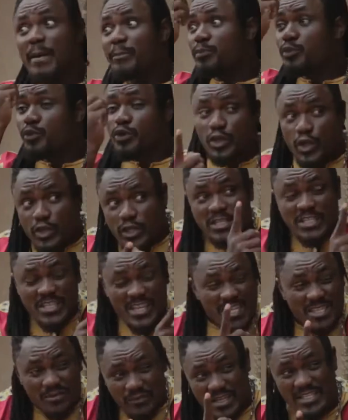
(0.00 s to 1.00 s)
a pu te
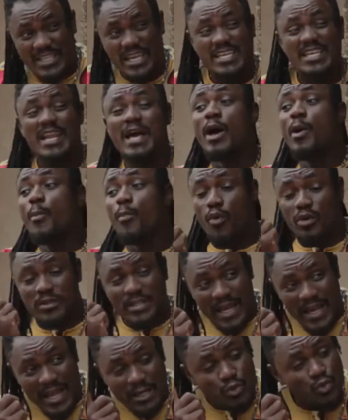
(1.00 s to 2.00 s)
dessiner svelte, c'est qu'il a un bon
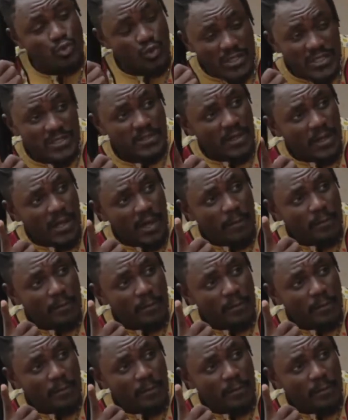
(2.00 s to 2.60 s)
talent à soutenir. Mm.